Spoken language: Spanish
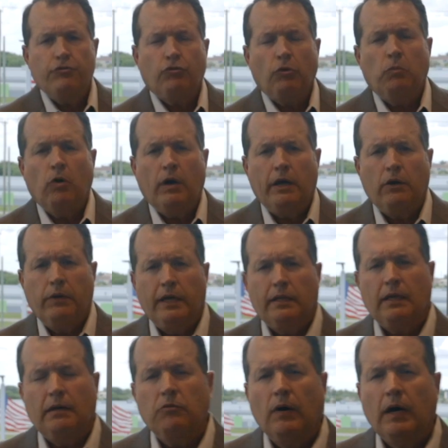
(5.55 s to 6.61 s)
Somoano y
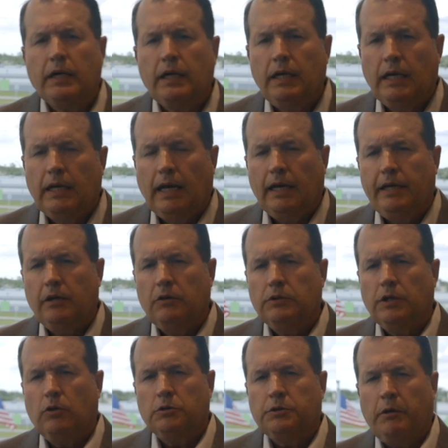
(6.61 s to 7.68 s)
estamos aquí en la
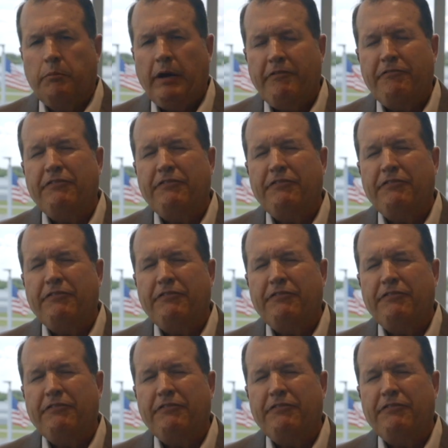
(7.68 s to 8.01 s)
Lincoln de Cotter Bay.